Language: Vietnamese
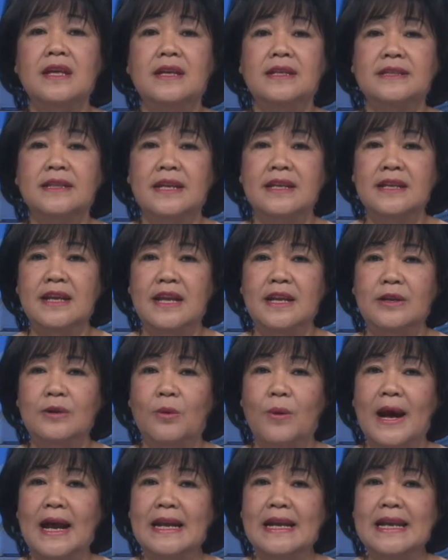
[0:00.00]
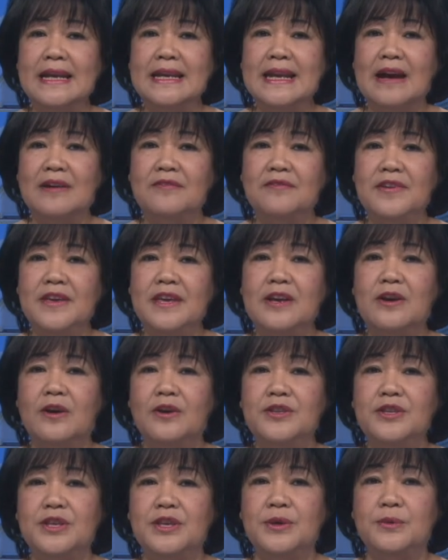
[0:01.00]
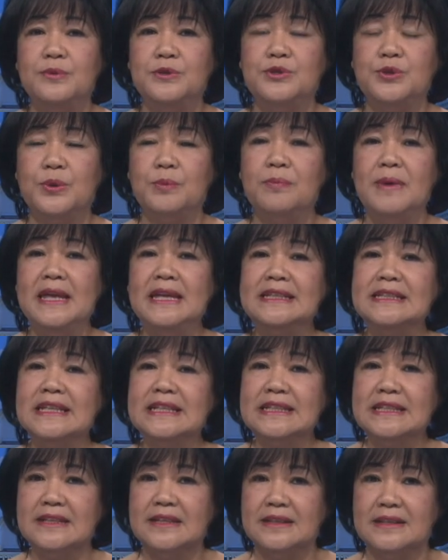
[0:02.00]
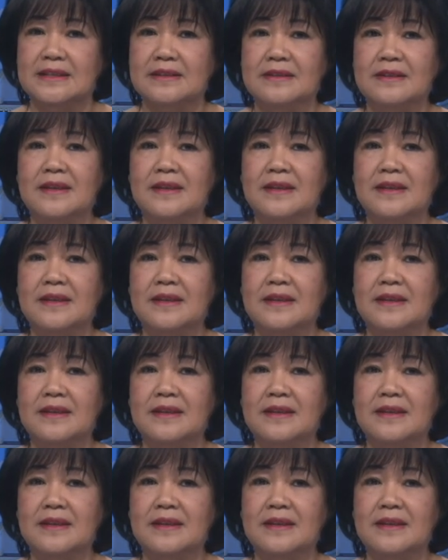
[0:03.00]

Tình hình quản lý đảng viên có nhiều chuyển biến tích cực.